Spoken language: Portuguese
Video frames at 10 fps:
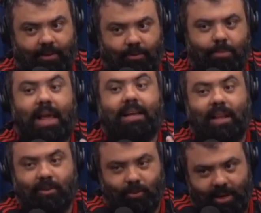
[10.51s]
os moleques lá
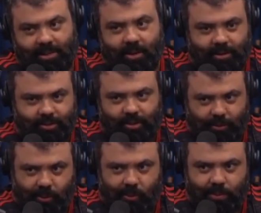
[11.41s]
do quartel, que a gente tem
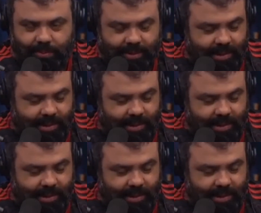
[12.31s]
um grupo,